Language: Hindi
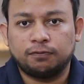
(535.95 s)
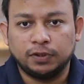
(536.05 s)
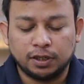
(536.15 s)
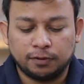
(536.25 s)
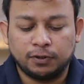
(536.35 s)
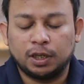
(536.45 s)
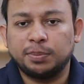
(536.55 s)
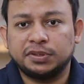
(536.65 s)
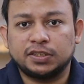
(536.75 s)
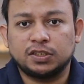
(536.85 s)

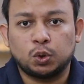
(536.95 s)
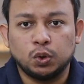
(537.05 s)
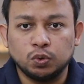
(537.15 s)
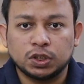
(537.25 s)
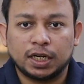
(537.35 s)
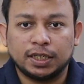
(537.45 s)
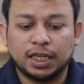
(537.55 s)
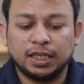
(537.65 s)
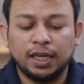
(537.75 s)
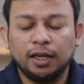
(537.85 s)
फिंगरप्रिंट सेंसर को यूज़ करने
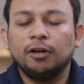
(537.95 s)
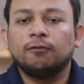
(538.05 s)
जाएंगे